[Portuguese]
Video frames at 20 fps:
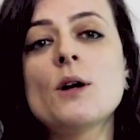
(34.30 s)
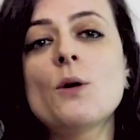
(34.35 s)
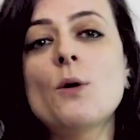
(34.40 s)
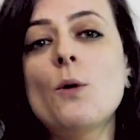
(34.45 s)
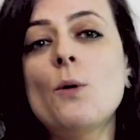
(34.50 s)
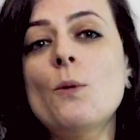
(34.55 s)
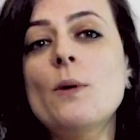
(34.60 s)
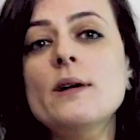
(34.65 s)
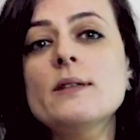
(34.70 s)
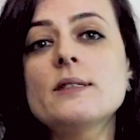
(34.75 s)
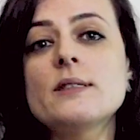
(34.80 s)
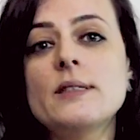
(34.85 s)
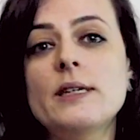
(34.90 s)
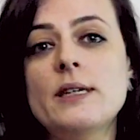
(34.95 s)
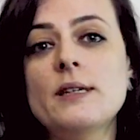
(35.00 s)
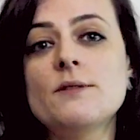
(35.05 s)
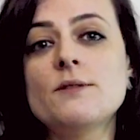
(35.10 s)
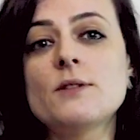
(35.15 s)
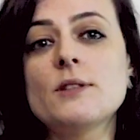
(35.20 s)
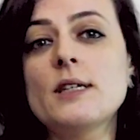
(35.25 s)
com um
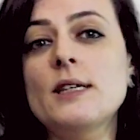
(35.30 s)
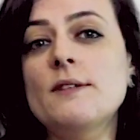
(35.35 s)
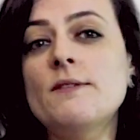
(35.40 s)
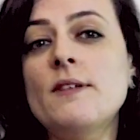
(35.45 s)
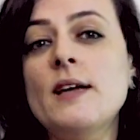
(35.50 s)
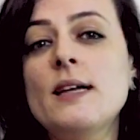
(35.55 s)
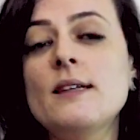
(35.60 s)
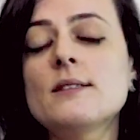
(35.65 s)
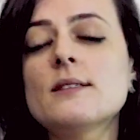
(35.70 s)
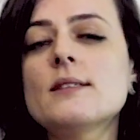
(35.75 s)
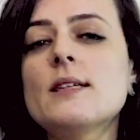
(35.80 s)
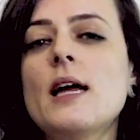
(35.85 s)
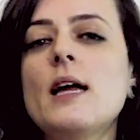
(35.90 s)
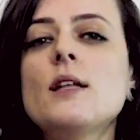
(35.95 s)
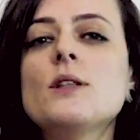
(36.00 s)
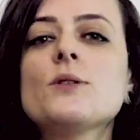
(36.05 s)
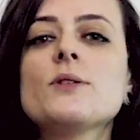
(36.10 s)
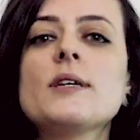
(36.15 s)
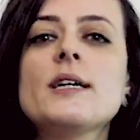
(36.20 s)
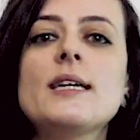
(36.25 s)
acervo que vem
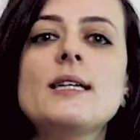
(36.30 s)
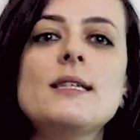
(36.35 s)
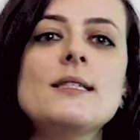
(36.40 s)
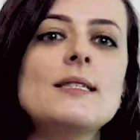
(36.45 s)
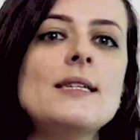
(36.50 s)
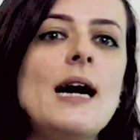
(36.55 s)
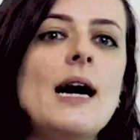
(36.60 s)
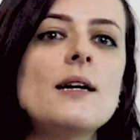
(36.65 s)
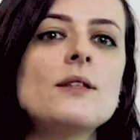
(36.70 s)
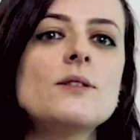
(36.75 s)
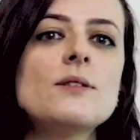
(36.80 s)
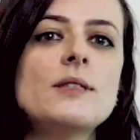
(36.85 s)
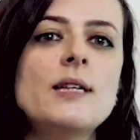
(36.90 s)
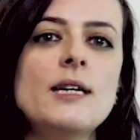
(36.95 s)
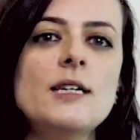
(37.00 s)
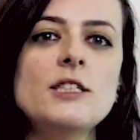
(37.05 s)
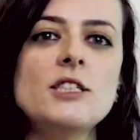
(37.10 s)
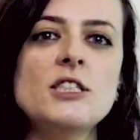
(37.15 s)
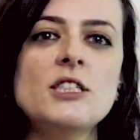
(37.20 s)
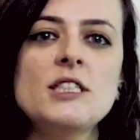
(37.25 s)
sendo organizado
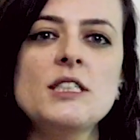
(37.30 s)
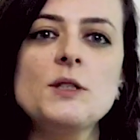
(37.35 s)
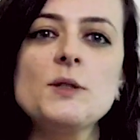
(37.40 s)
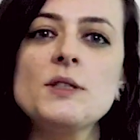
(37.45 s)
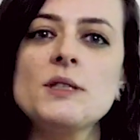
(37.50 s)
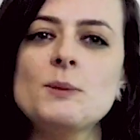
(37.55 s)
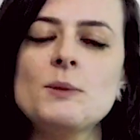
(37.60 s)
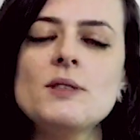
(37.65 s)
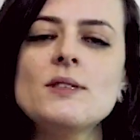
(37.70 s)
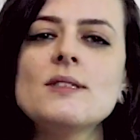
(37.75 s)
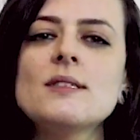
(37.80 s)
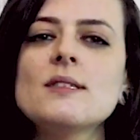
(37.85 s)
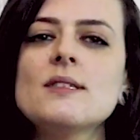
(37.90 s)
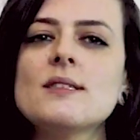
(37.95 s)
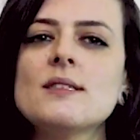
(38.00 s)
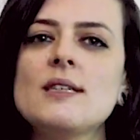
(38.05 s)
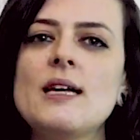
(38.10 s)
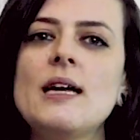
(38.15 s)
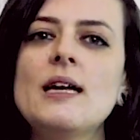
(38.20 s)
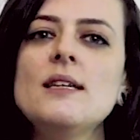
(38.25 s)
desde
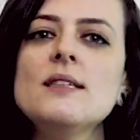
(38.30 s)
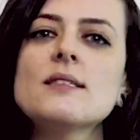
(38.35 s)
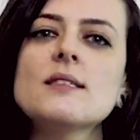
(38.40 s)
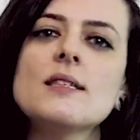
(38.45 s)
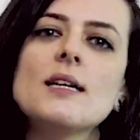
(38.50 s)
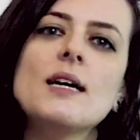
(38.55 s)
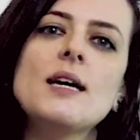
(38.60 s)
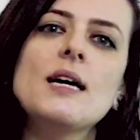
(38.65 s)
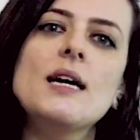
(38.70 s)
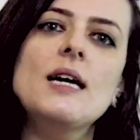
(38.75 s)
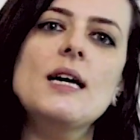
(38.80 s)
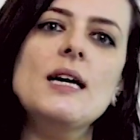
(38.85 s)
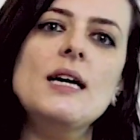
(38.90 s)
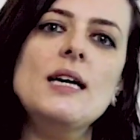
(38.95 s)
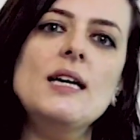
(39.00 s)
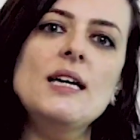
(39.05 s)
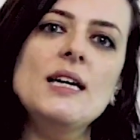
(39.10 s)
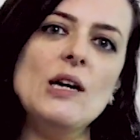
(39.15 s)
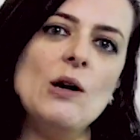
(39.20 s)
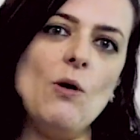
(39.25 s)
2016
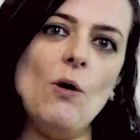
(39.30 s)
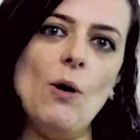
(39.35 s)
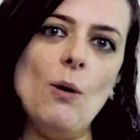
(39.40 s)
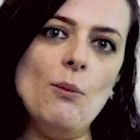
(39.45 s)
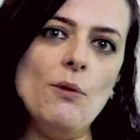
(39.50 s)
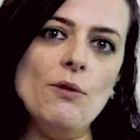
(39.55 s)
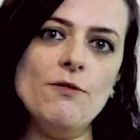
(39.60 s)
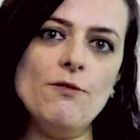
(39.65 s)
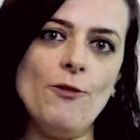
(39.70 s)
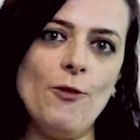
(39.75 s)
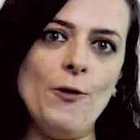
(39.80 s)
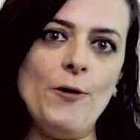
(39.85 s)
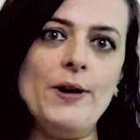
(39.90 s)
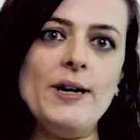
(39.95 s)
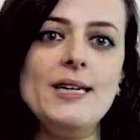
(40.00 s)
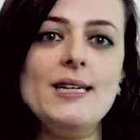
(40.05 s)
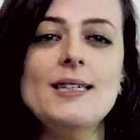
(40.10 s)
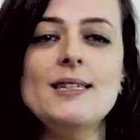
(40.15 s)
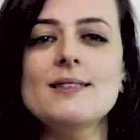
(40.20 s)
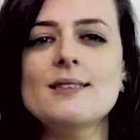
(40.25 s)
e como
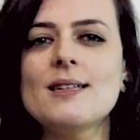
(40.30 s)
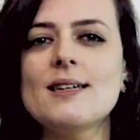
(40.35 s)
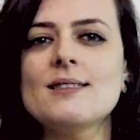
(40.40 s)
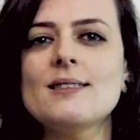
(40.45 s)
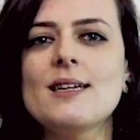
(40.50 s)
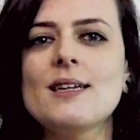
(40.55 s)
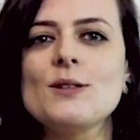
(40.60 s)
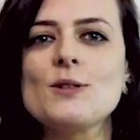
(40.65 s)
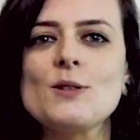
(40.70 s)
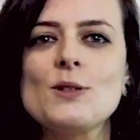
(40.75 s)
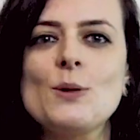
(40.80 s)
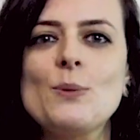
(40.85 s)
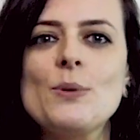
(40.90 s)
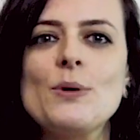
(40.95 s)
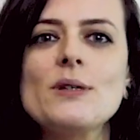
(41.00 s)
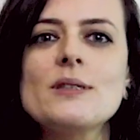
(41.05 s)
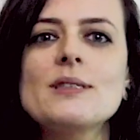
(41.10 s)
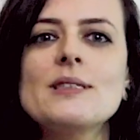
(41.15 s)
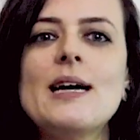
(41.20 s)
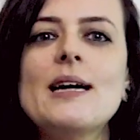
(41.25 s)
foi e está sendo o seu
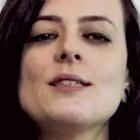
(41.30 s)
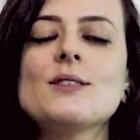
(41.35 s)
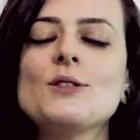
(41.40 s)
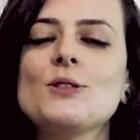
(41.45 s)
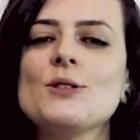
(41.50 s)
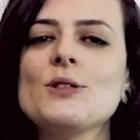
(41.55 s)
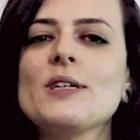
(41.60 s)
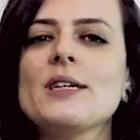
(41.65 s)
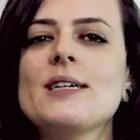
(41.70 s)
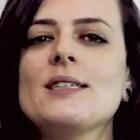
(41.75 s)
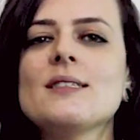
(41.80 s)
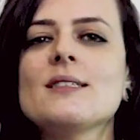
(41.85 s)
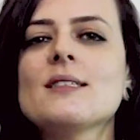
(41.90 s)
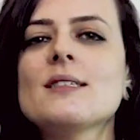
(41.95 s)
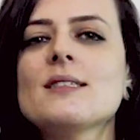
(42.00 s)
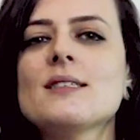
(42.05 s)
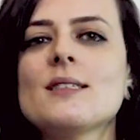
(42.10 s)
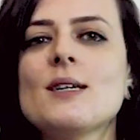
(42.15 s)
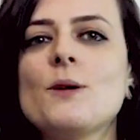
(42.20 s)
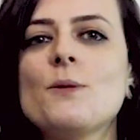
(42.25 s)
processo de
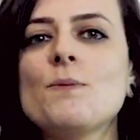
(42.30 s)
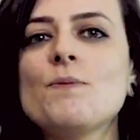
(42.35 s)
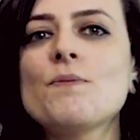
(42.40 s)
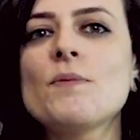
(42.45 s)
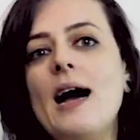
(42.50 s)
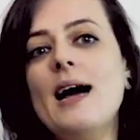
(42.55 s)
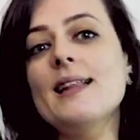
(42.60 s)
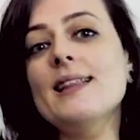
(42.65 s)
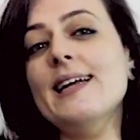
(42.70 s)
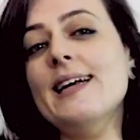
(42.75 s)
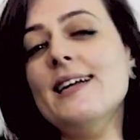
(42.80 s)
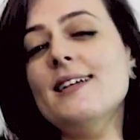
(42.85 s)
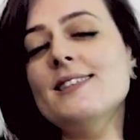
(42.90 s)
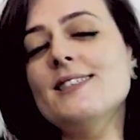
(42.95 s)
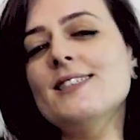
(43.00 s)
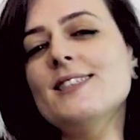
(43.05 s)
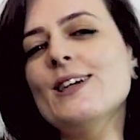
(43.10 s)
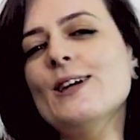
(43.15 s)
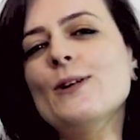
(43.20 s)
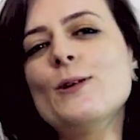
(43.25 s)
organização, além
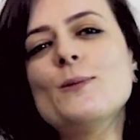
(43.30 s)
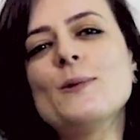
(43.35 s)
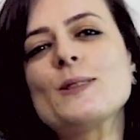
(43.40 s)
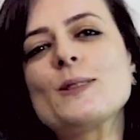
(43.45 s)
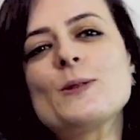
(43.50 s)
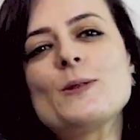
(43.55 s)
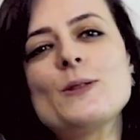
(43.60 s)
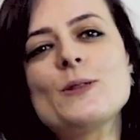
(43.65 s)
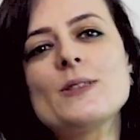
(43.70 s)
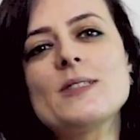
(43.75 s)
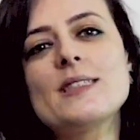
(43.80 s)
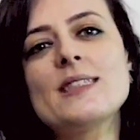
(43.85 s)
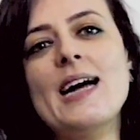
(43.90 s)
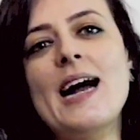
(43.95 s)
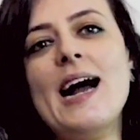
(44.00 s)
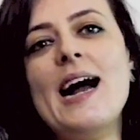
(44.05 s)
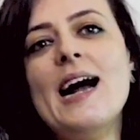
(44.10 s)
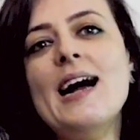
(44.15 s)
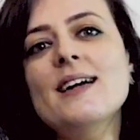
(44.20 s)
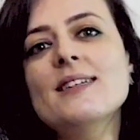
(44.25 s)
de algumas
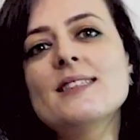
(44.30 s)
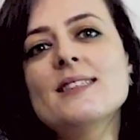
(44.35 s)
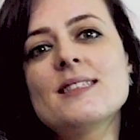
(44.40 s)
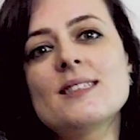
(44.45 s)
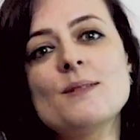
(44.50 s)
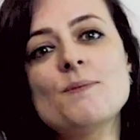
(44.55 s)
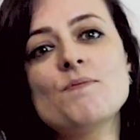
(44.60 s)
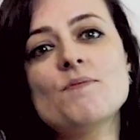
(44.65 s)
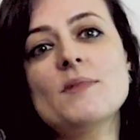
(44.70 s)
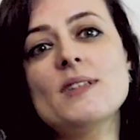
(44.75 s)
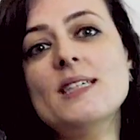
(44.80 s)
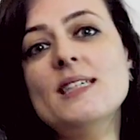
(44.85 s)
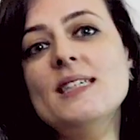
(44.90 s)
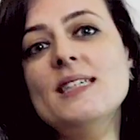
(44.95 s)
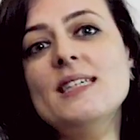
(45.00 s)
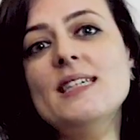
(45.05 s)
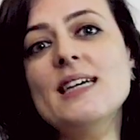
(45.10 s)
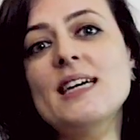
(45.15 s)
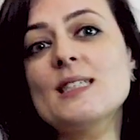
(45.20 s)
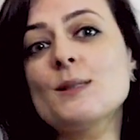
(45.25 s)
curiosidades
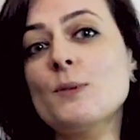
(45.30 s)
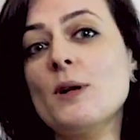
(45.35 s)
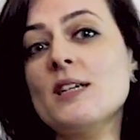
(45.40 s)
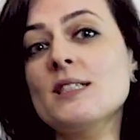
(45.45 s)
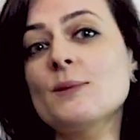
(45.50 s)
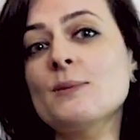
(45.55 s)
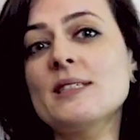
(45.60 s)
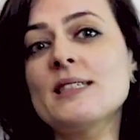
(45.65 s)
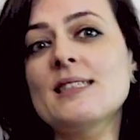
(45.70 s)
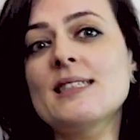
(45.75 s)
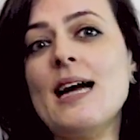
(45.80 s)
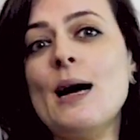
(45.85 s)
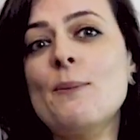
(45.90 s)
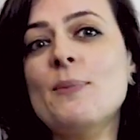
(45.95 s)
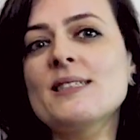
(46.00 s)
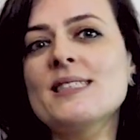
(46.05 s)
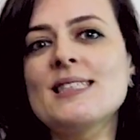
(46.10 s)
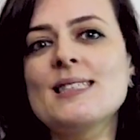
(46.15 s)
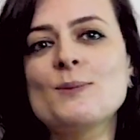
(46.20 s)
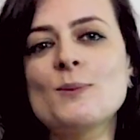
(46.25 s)
e as próximas
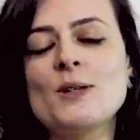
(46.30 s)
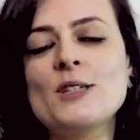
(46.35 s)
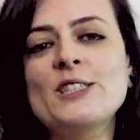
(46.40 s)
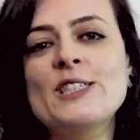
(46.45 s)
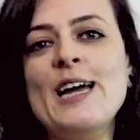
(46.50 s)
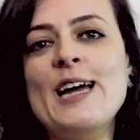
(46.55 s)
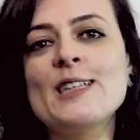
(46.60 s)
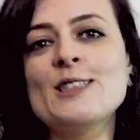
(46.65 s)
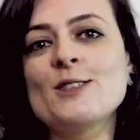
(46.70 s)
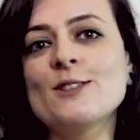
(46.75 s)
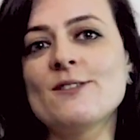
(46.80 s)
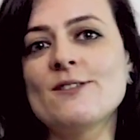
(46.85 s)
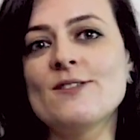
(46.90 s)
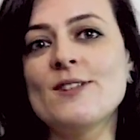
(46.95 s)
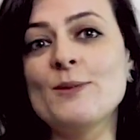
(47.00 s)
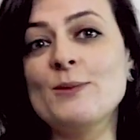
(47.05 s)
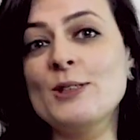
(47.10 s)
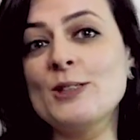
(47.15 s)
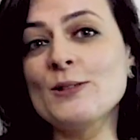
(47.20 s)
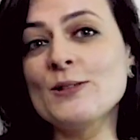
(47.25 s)
etapas desse projeto.
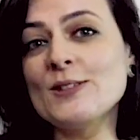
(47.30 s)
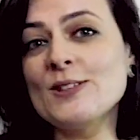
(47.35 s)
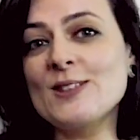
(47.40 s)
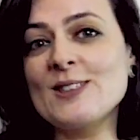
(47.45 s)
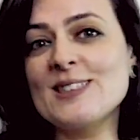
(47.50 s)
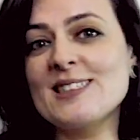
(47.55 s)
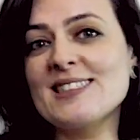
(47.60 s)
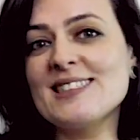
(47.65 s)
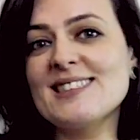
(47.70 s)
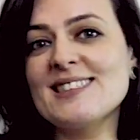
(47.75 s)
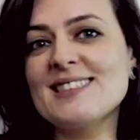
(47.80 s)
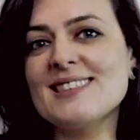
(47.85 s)
Vamos juntos?